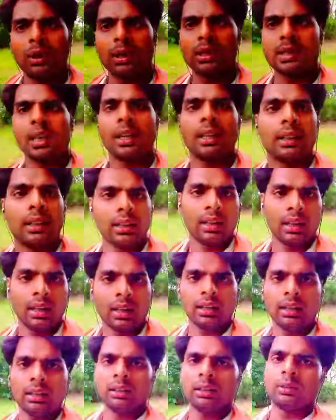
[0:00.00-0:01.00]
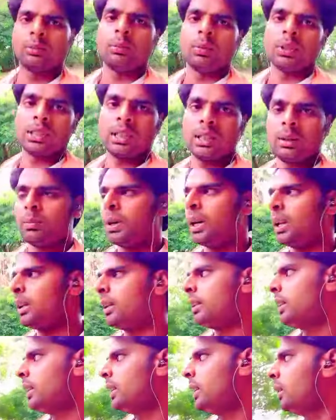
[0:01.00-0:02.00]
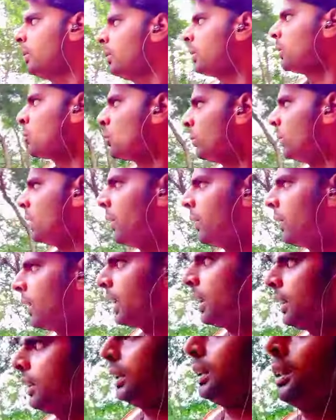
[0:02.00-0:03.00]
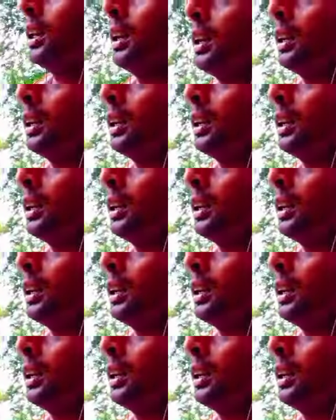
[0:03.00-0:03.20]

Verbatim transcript: भी साथ दे रहा है मछली पालन के लिए सुविधा वगैरह देता